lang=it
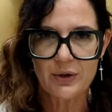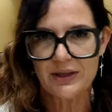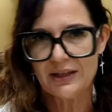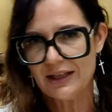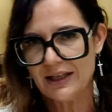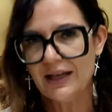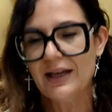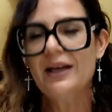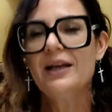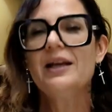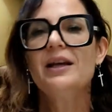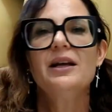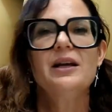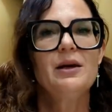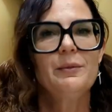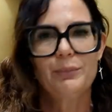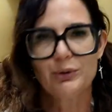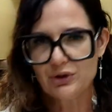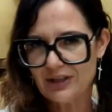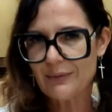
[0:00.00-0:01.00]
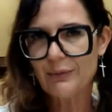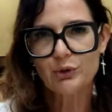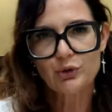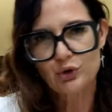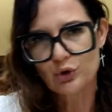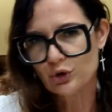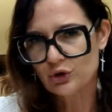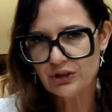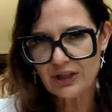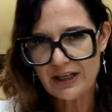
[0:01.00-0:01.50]
quindi possiamo
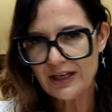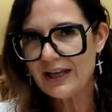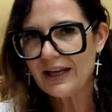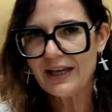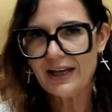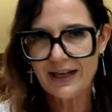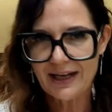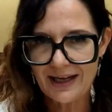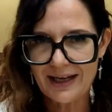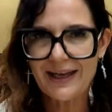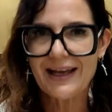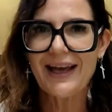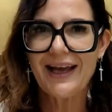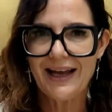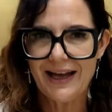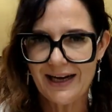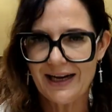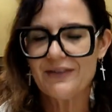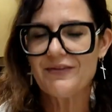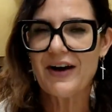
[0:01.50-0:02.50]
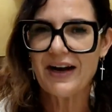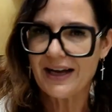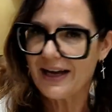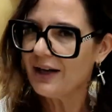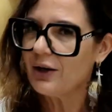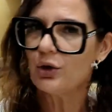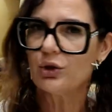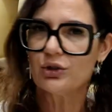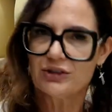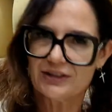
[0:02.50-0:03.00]
sostenere che la vacca
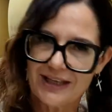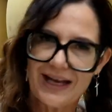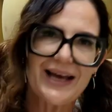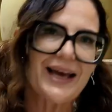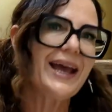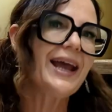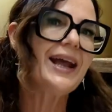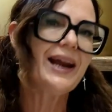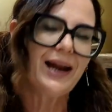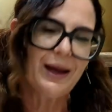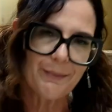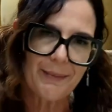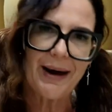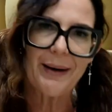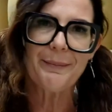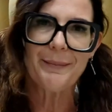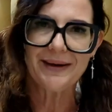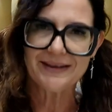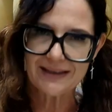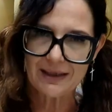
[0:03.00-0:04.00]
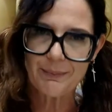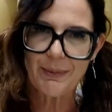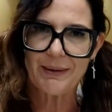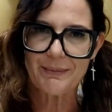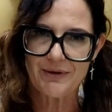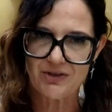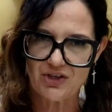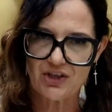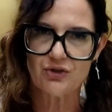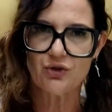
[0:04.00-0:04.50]
rossa è la mamma del
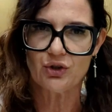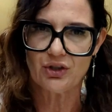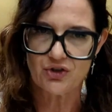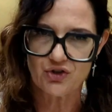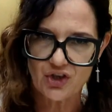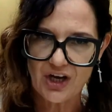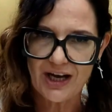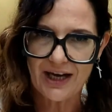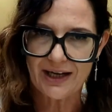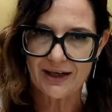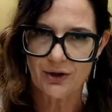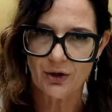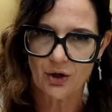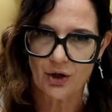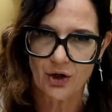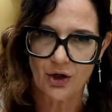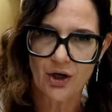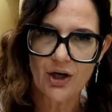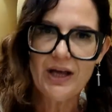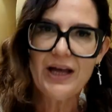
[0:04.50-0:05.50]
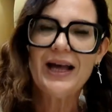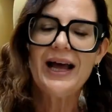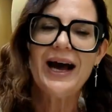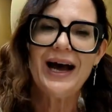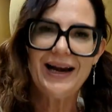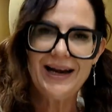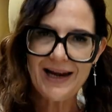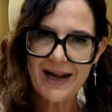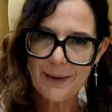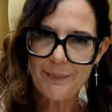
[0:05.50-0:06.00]
parmigiano reggiano
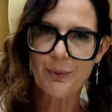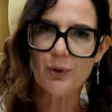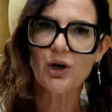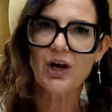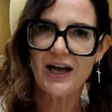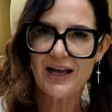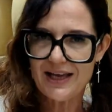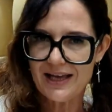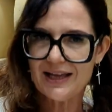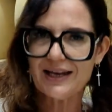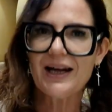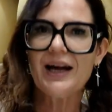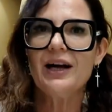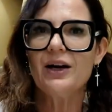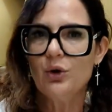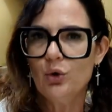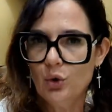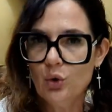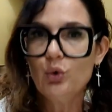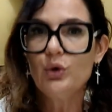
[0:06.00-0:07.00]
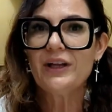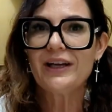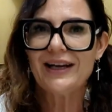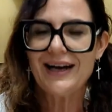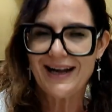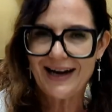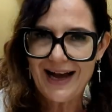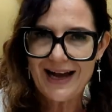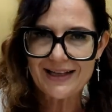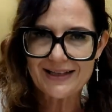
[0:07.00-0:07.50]
all'epoca era
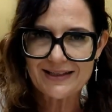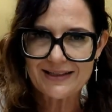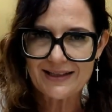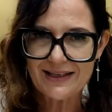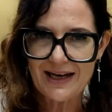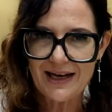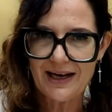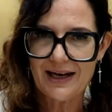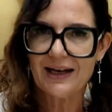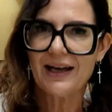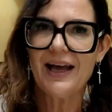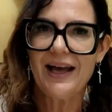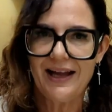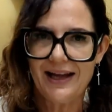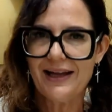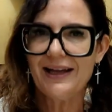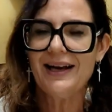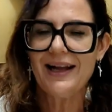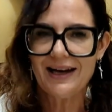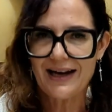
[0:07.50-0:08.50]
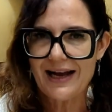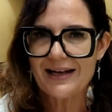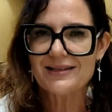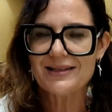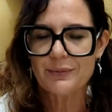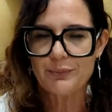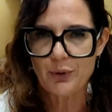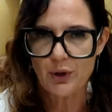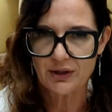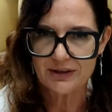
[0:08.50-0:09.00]
l'unica razza, è la
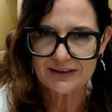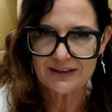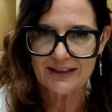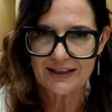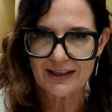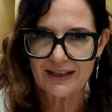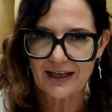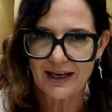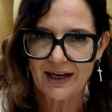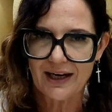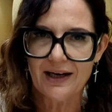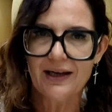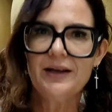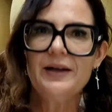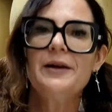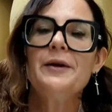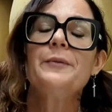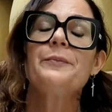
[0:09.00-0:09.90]
razza più antica.